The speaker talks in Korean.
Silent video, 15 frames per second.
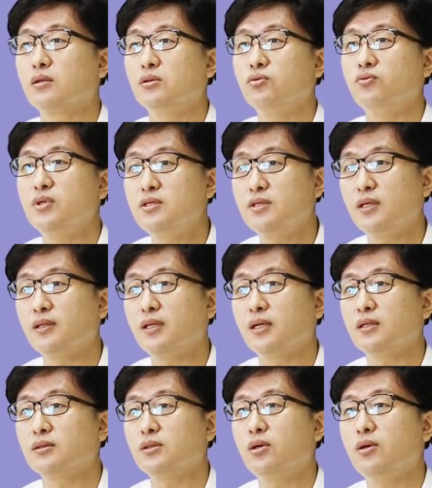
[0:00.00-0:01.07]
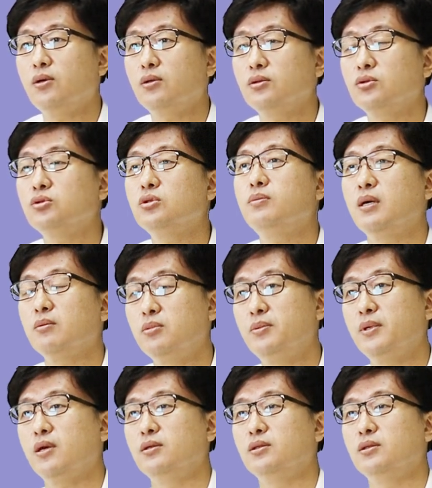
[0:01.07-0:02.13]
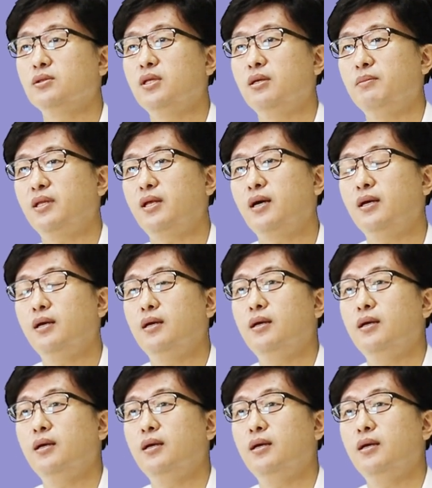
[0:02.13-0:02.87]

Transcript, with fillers: 그 위치에 따라서 수술 방법이 결정됩니다.